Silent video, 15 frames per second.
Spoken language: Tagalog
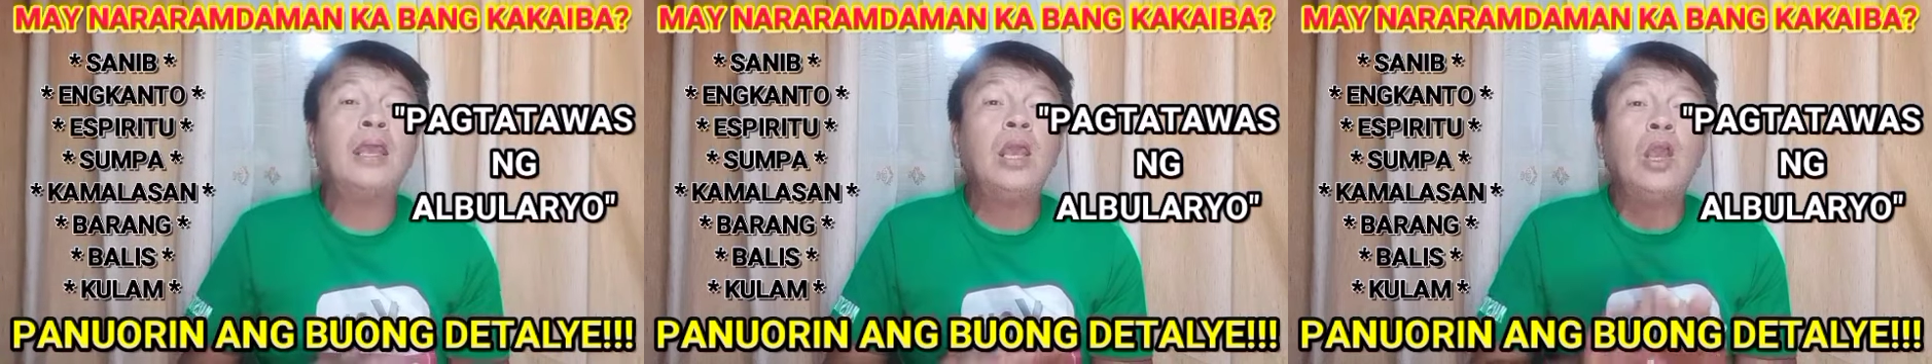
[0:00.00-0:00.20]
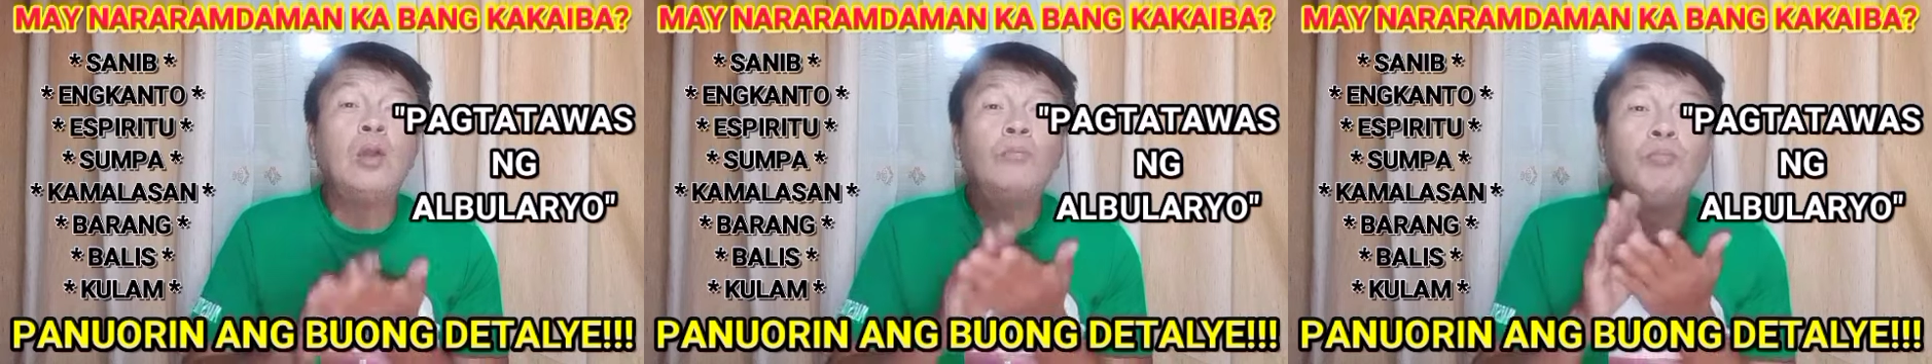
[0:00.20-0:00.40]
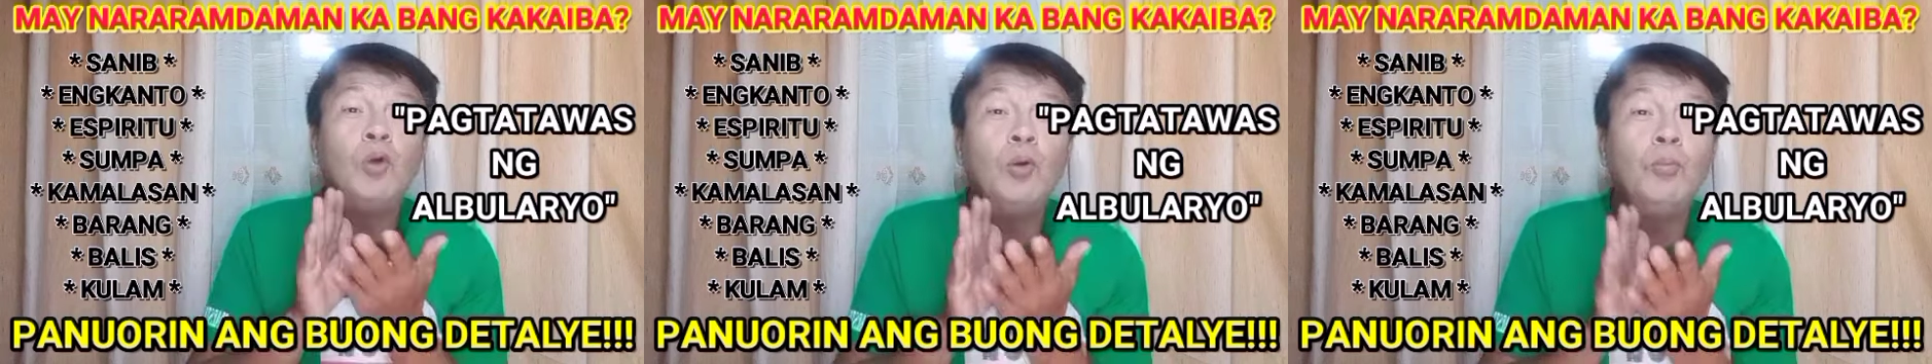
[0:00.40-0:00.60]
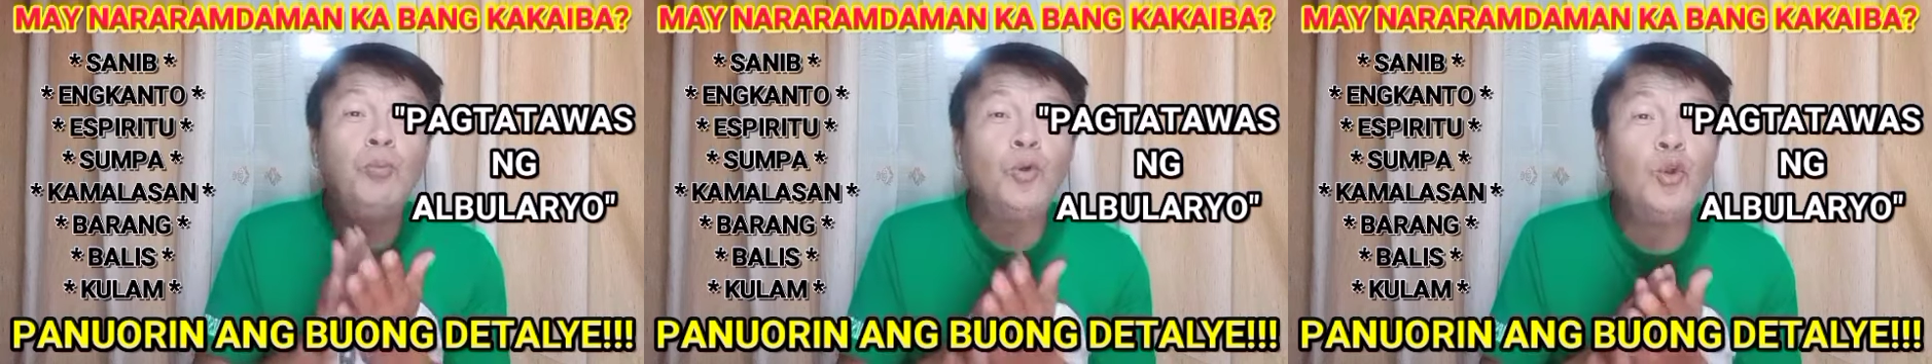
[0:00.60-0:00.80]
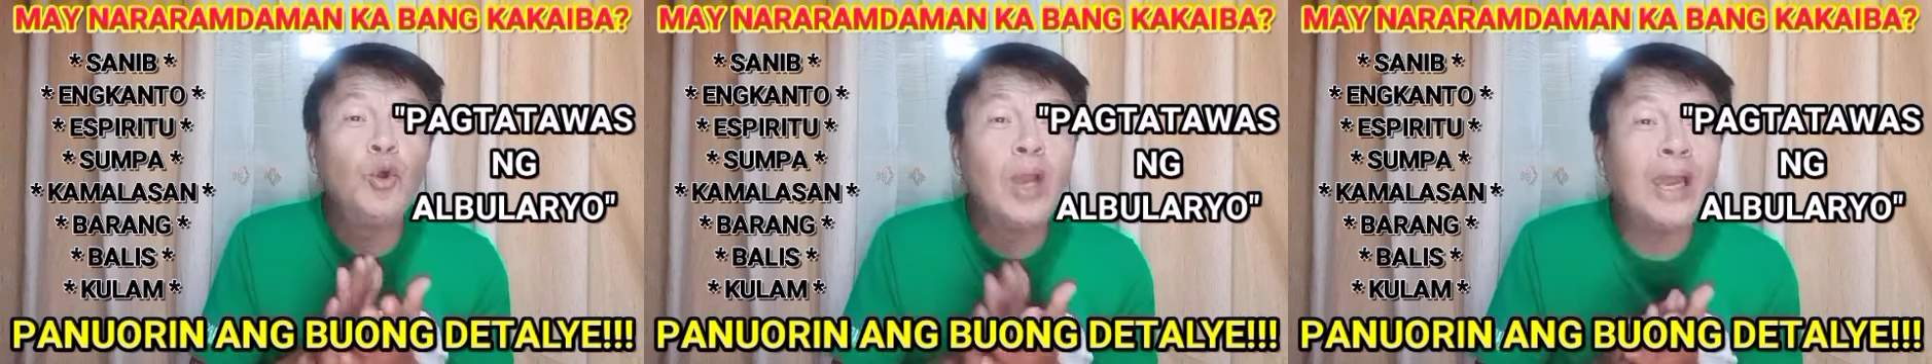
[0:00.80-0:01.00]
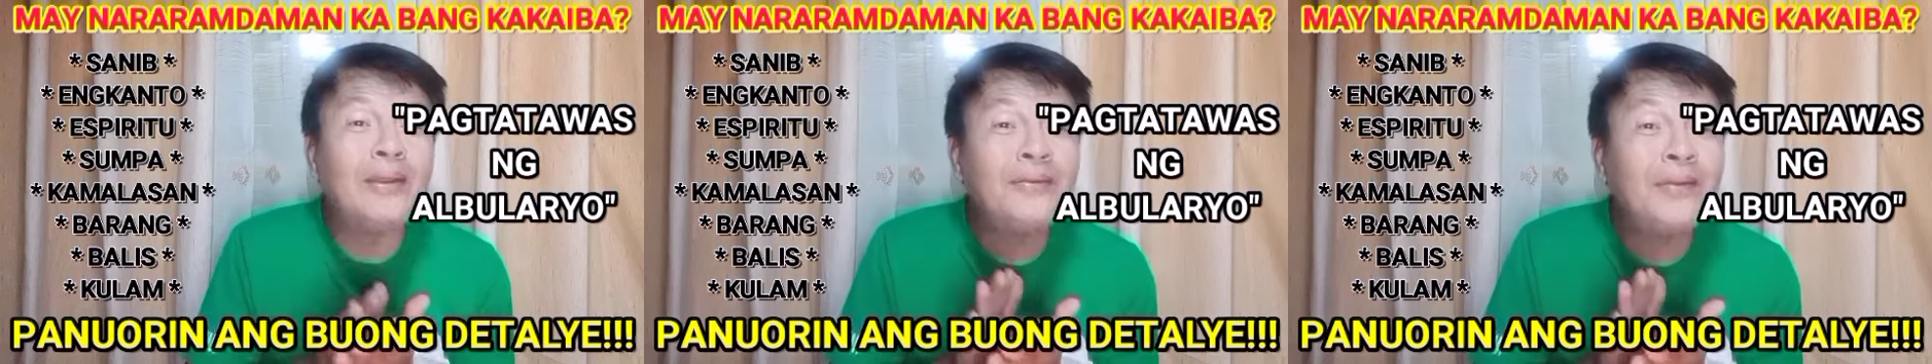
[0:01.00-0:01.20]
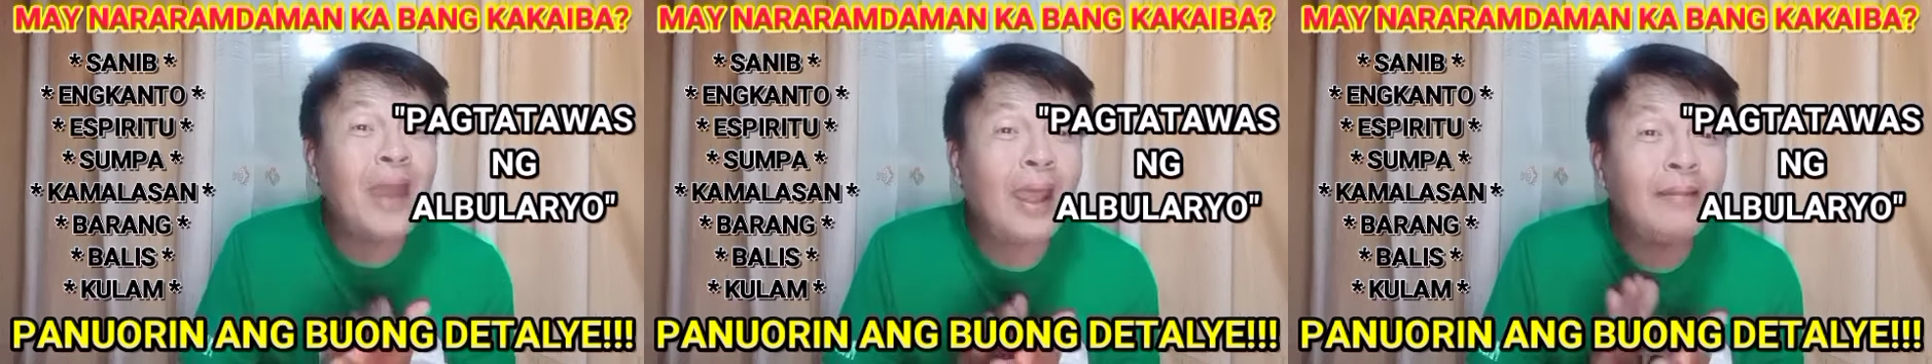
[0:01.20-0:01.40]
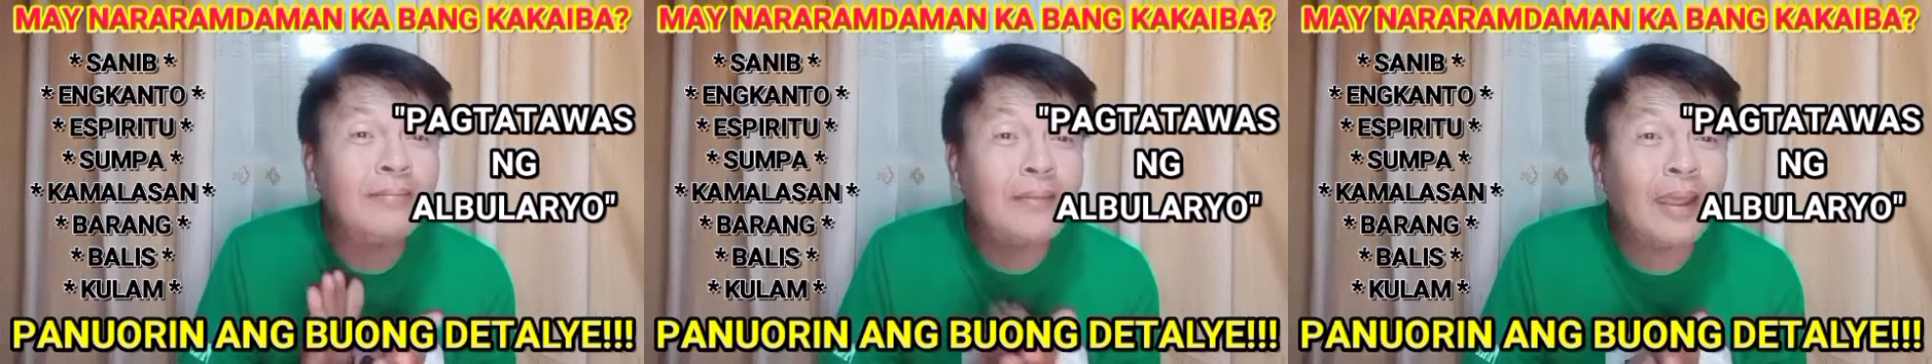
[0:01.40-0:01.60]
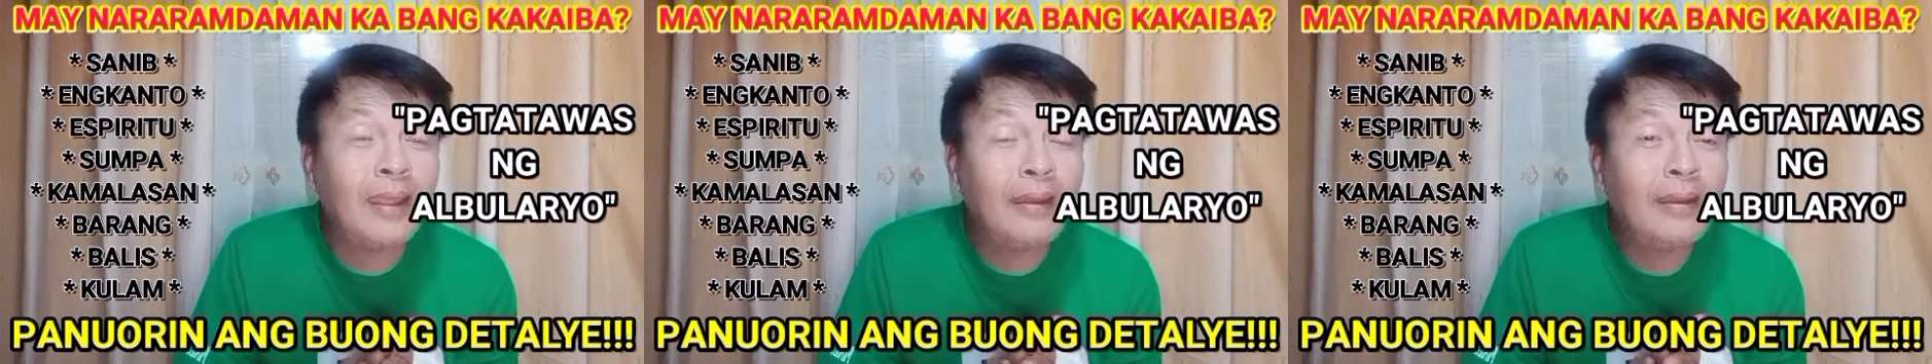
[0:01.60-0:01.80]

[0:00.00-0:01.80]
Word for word: ay bubulungan